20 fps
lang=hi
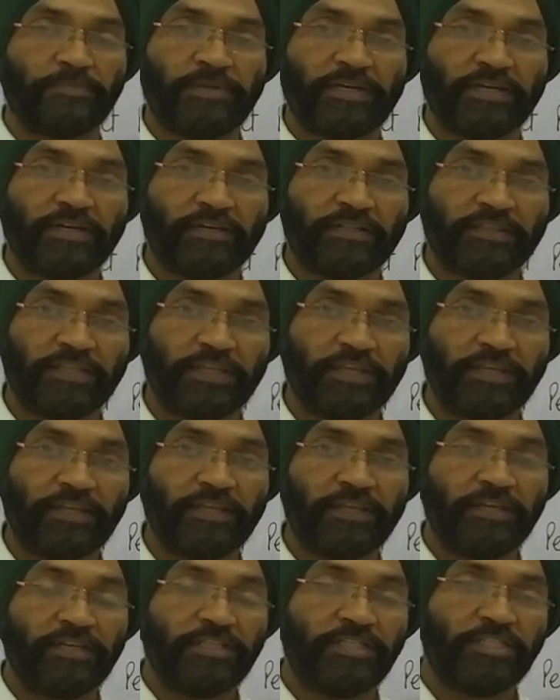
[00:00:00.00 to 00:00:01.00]
समय करते हैं
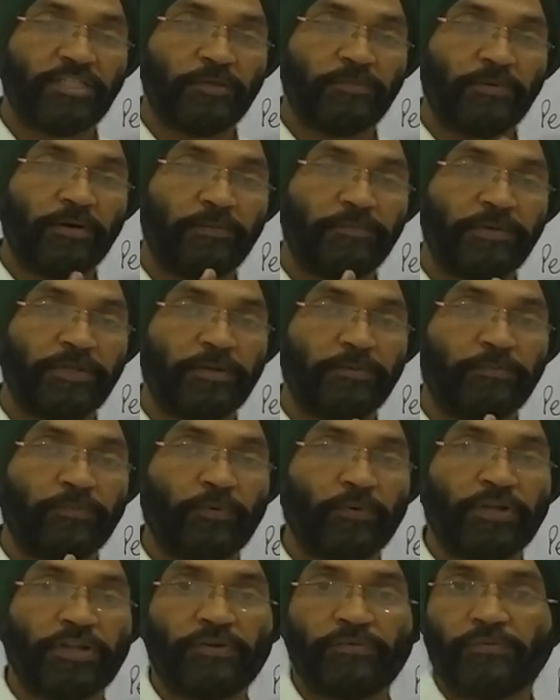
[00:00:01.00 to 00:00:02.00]
जब हमें
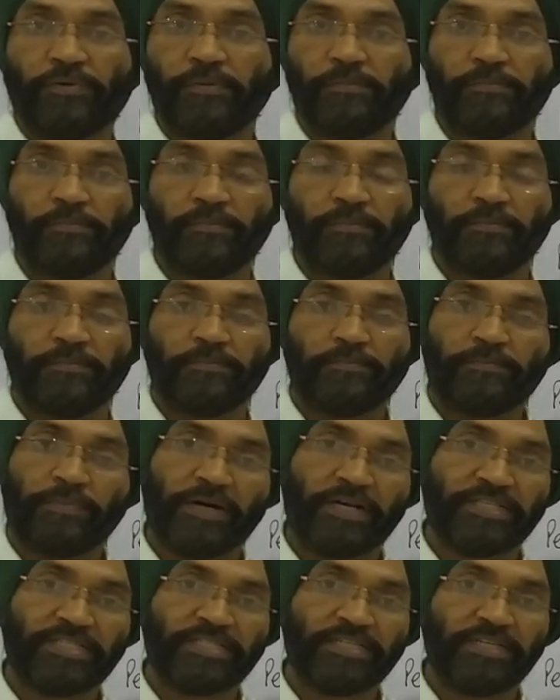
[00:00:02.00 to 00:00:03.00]
रिपोर्टिंग वर्ब
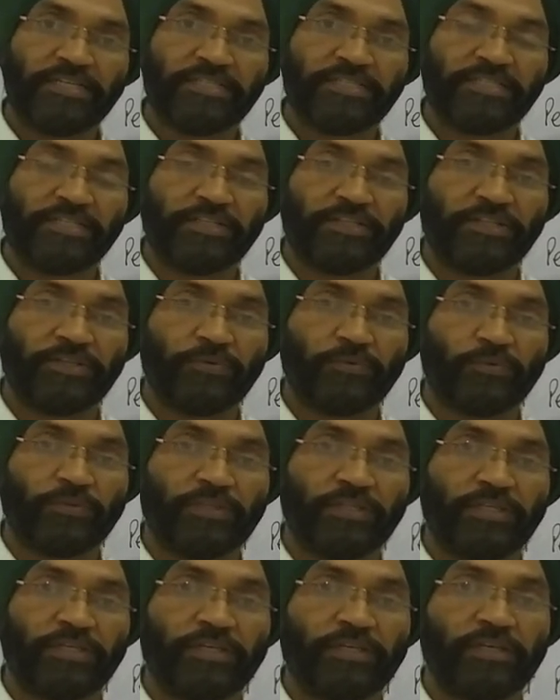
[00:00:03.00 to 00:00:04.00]
पास्ट टेंस की दी
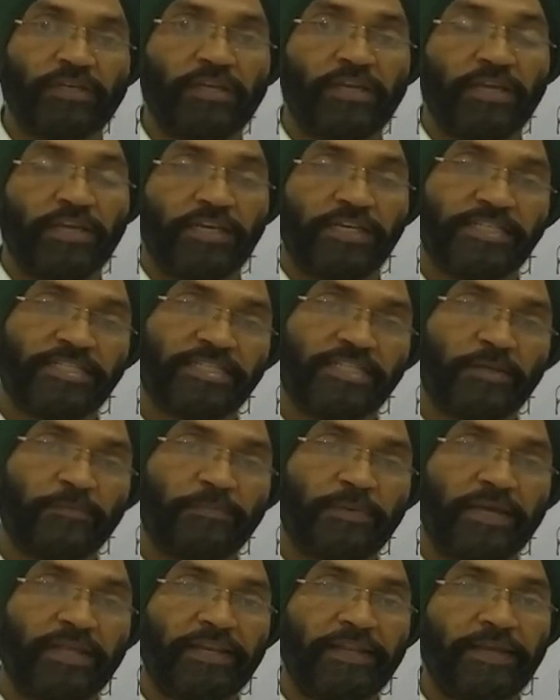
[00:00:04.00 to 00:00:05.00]
होती है इससे
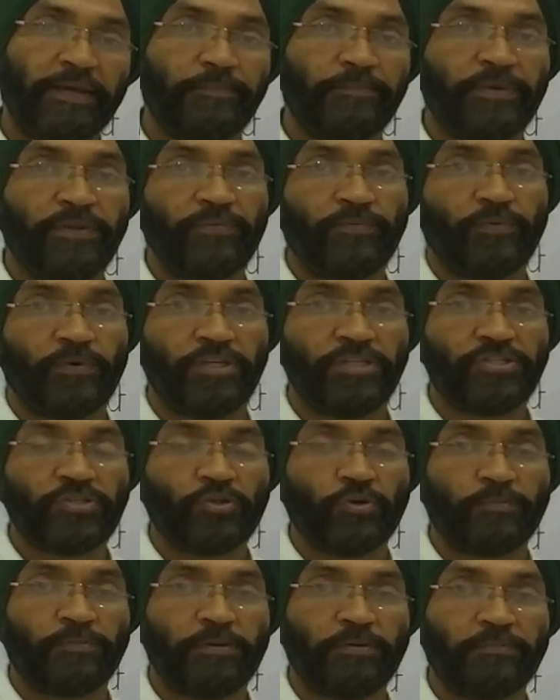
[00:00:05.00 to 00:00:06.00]
पहले हमने वॉइस
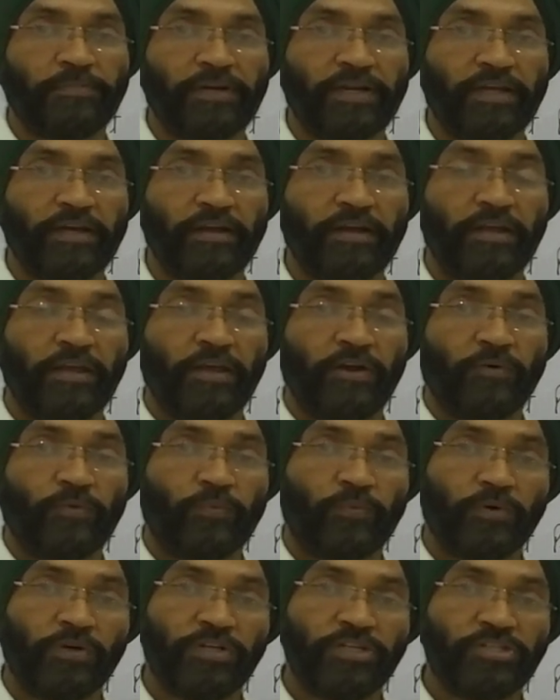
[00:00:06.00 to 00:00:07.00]
टॉपिक पढ़ा
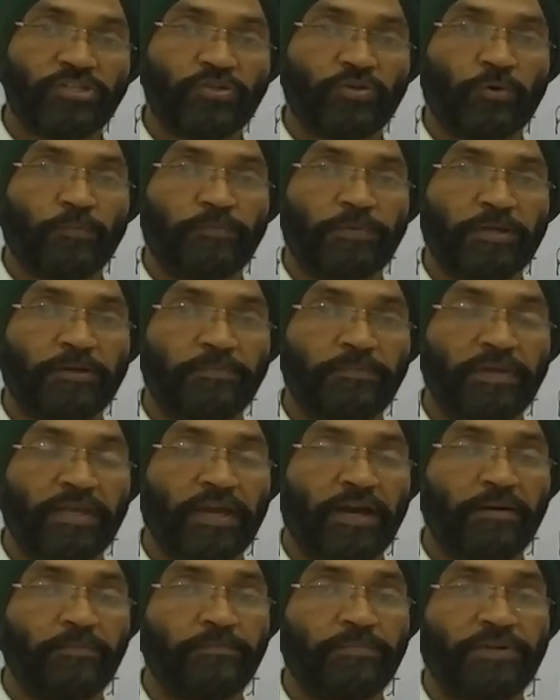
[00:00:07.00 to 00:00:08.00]
वॉइस टॉपिक में
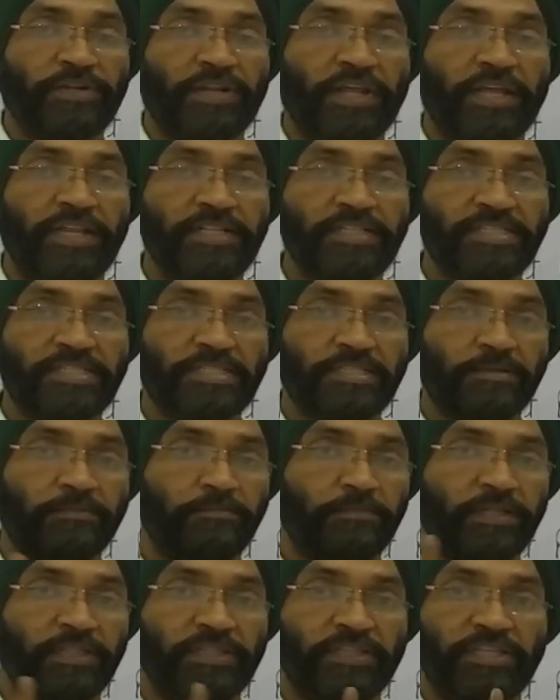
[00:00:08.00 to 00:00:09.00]
हम टेंस
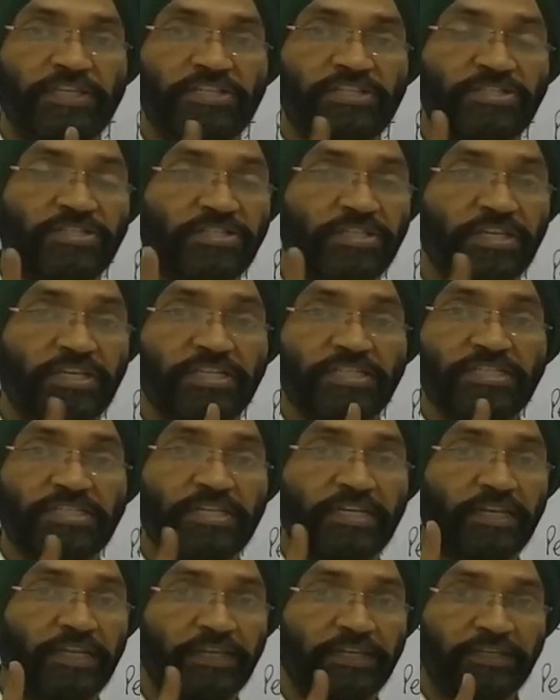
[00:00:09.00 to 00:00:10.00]
संबंधी चेंज
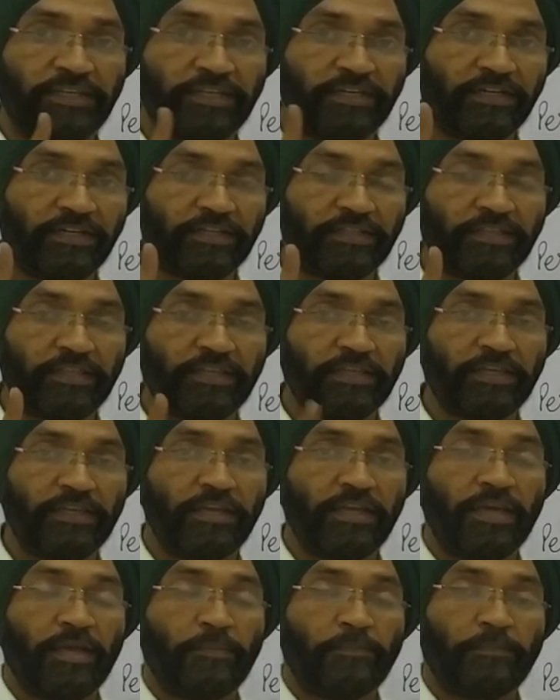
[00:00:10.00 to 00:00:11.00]
नहीं करते
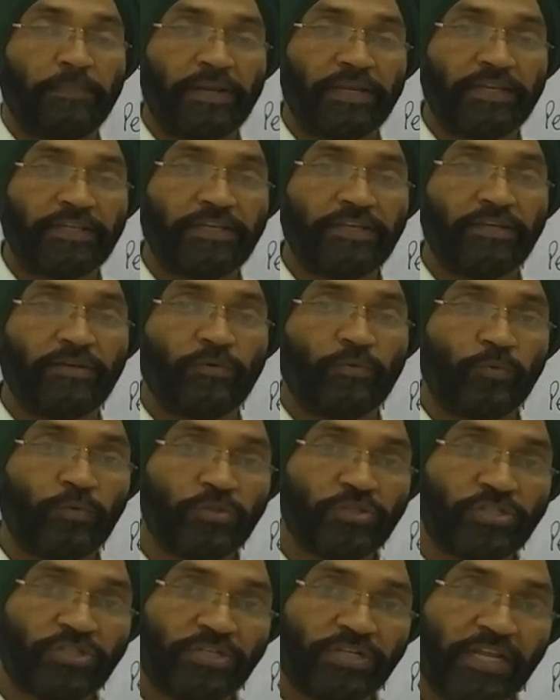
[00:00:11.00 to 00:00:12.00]
बल्कि
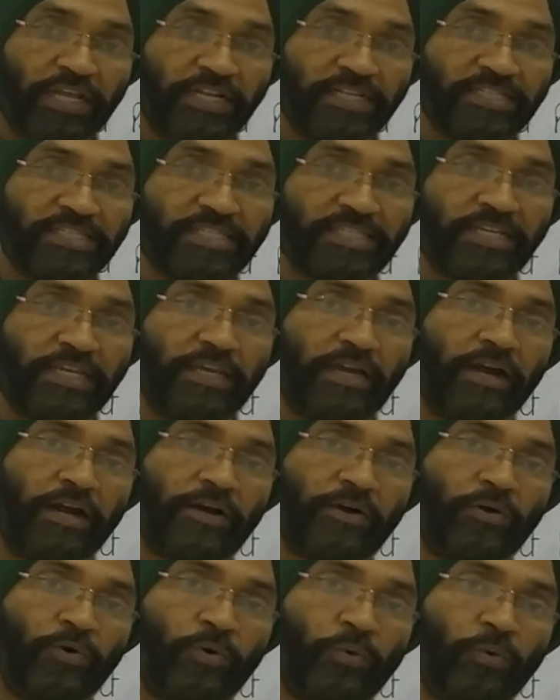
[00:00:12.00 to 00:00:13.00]
उस टेंस के
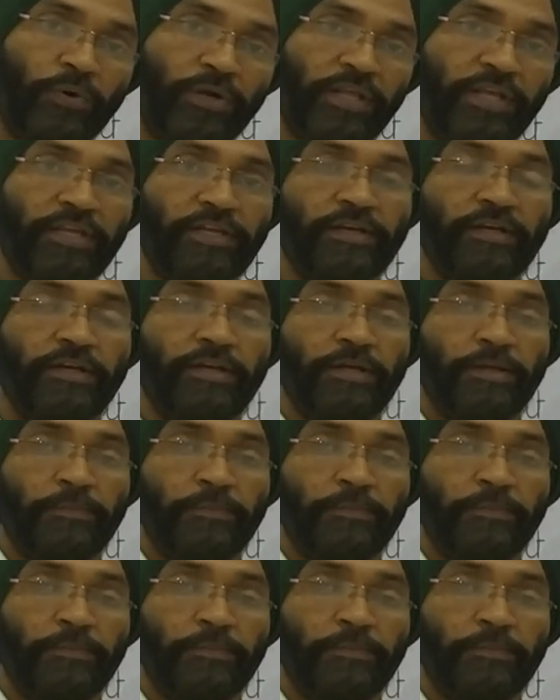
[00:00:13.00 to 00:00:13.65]
अकॉर्डिंग